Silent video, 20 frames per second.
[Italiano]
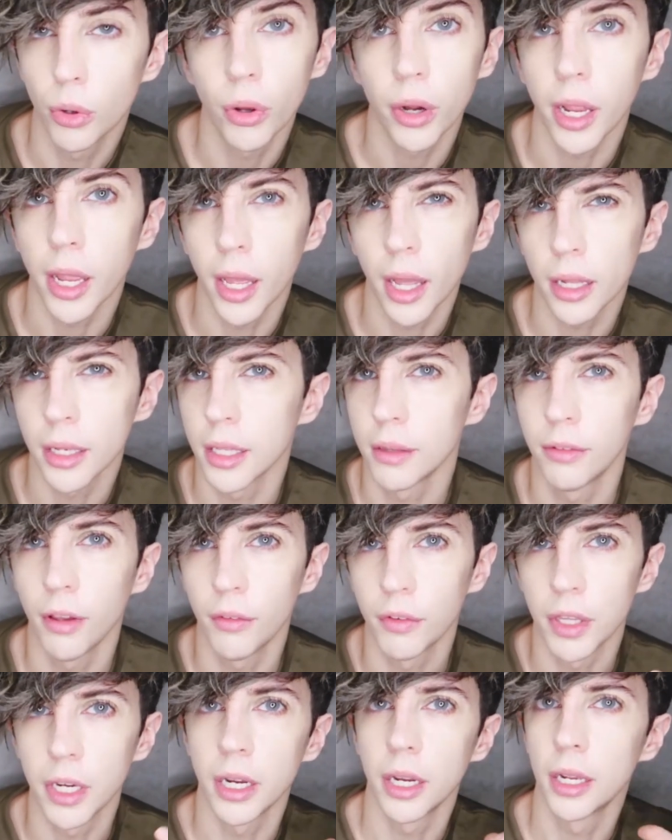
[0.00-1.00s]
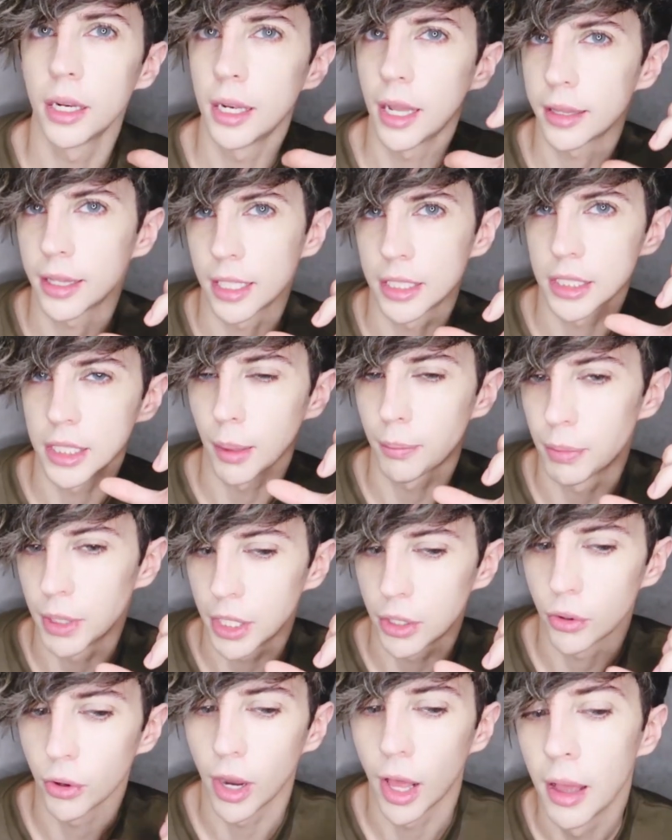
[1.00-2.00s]
Corea devi avere la testa
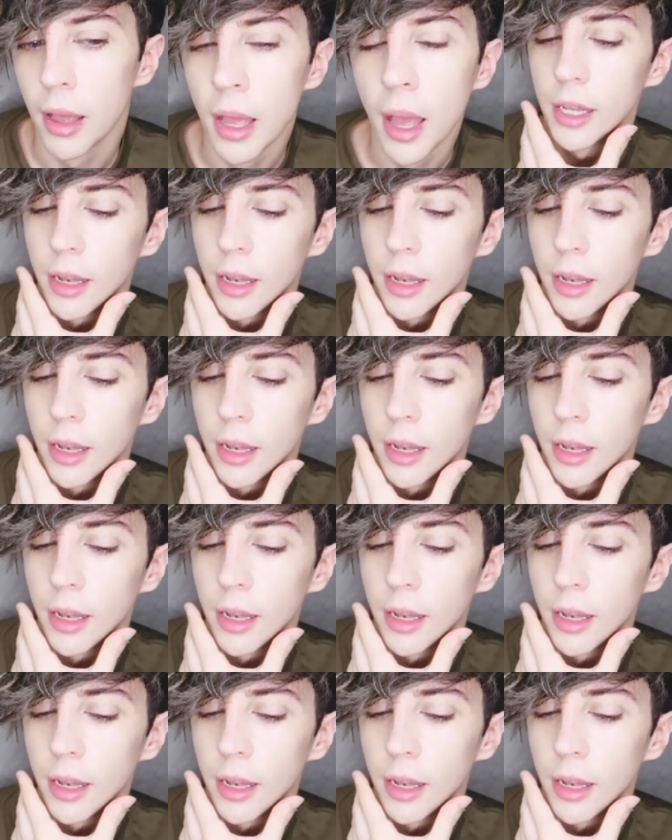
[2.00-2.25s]
piccola